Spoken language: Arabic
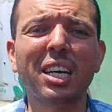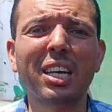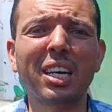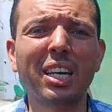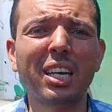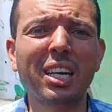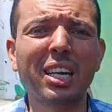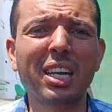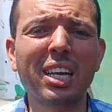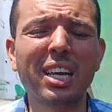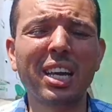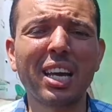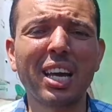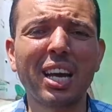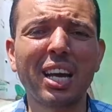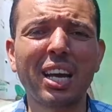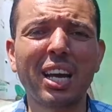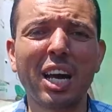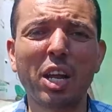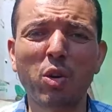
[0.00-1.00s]

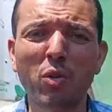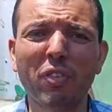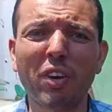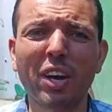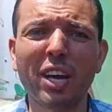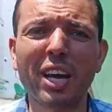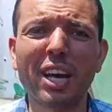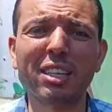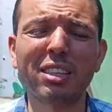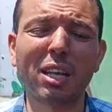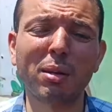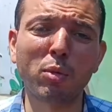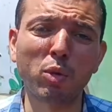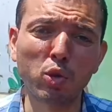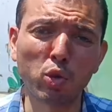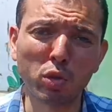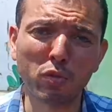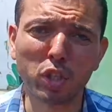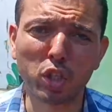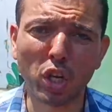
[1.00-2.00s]
للنفايات
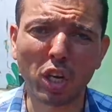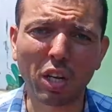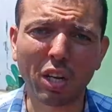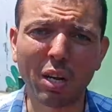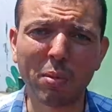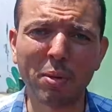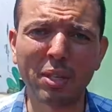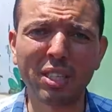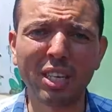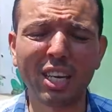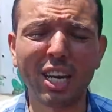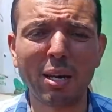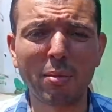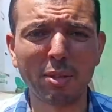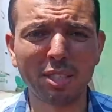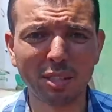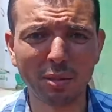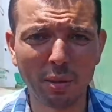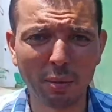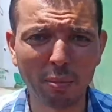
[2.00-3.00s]
الموجود في شرق
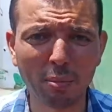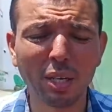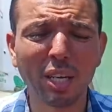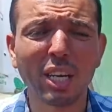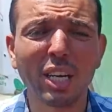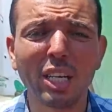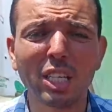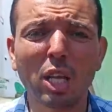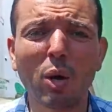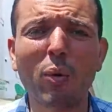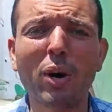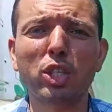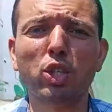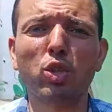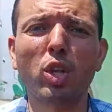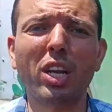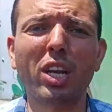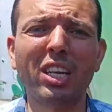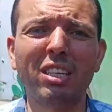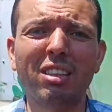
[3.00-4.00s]
المدينة بسبب
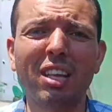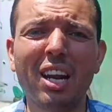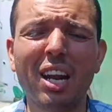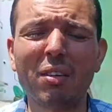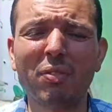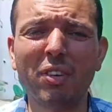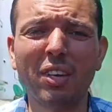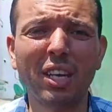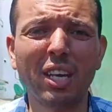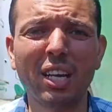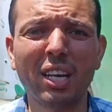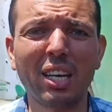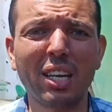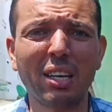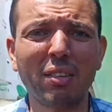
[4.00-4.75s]
تواجد الاحتلال في